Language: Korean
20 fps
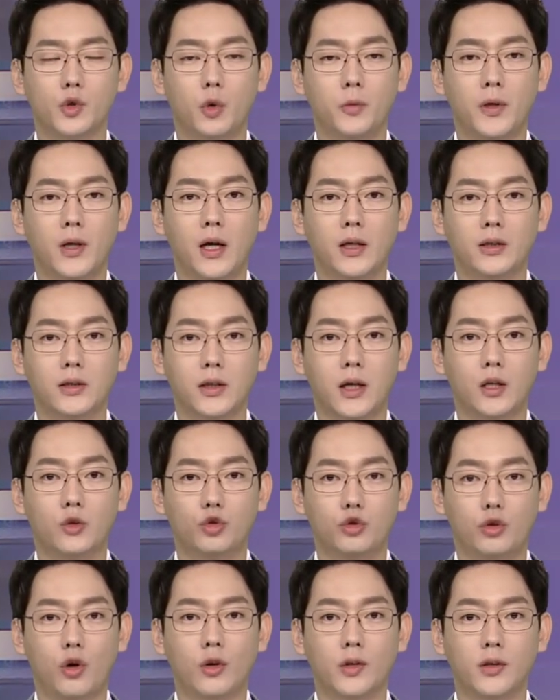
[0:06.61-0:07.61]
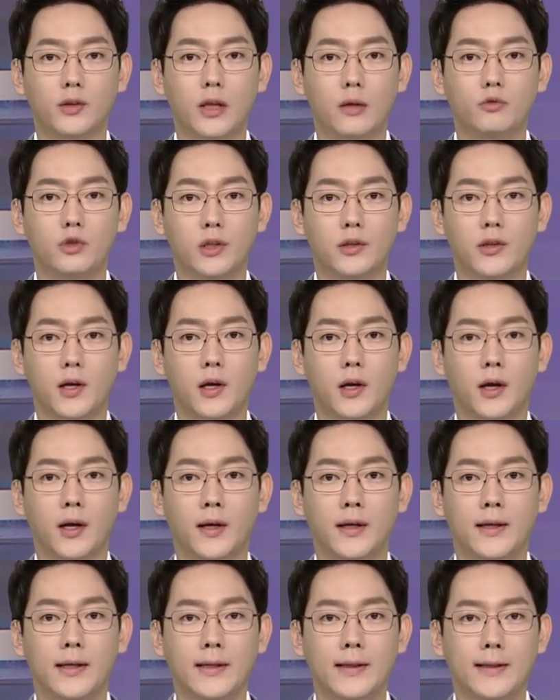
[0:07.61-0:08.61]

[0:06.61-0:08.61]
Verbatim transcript: 소비가 크게 줄었기 때문인데